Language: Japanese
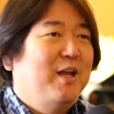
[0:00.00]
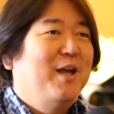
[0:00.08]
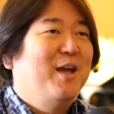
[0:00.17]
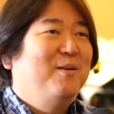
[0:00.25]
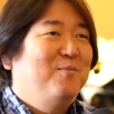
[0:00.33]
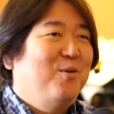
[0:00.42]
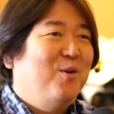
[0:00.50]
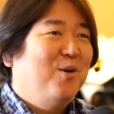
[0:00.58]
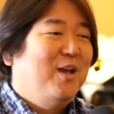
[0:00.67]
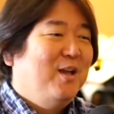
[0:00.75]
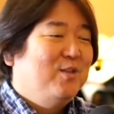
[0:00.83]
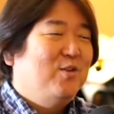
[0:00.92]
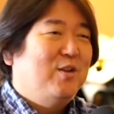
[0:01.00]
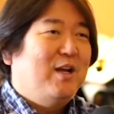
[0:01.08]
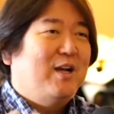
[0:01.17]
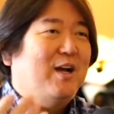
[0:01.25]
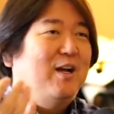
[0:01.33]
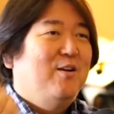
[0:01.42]
恋愛もその
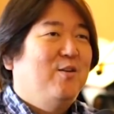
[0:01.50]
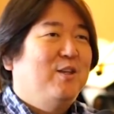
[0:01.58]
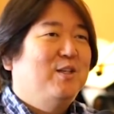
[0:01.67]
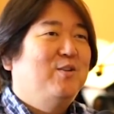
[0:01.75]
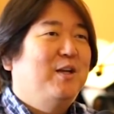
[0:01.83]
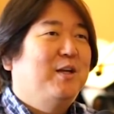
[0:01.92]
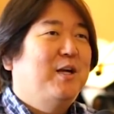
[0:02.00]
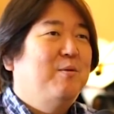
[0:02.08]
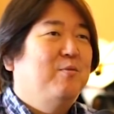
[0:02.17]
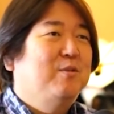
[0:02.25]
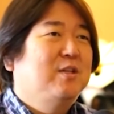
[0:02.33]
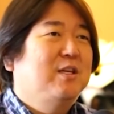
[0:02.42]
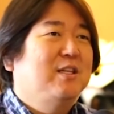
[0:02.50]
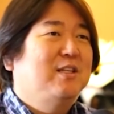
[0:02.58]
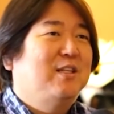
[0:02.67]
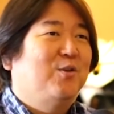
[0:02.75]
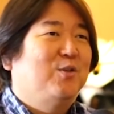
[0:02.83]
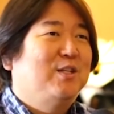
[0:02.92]
なんか私は一回も好きっ
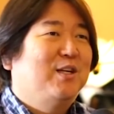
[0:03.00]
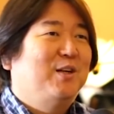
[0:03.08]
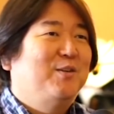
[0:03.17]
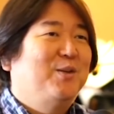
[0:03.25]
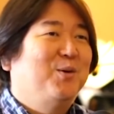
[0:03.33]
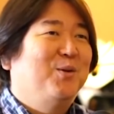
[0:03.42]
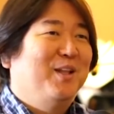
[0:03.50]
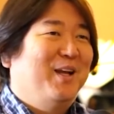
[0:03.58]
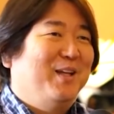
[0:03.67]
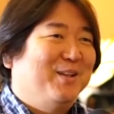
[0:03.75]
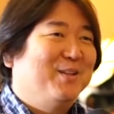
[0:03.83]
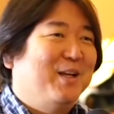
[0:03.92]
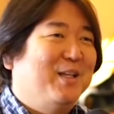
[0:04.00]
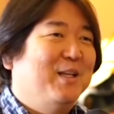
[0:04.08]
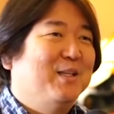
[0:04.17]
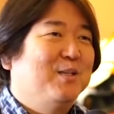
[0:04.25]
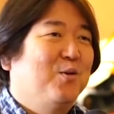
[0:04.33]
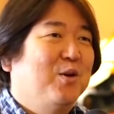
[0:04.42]
てこっちから言ったことがないって人がい
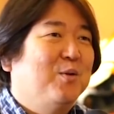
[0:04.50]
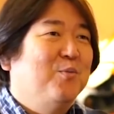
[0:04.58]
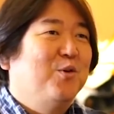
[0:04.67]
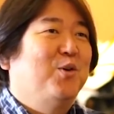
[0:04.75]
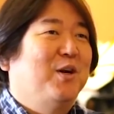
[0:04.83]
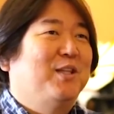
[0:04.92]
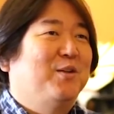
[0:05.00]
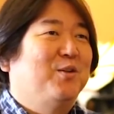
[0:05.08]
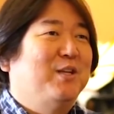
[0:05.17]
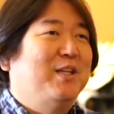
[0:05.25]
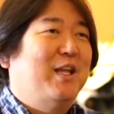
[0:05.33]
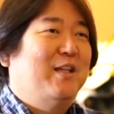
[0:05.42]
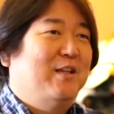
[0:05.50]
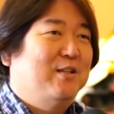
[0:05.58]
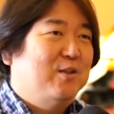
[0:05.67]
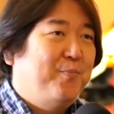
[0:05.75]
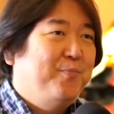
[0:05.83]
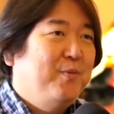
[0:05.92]
たんです。これって目標型と似てんで
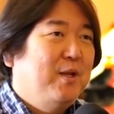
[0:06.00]
すよ。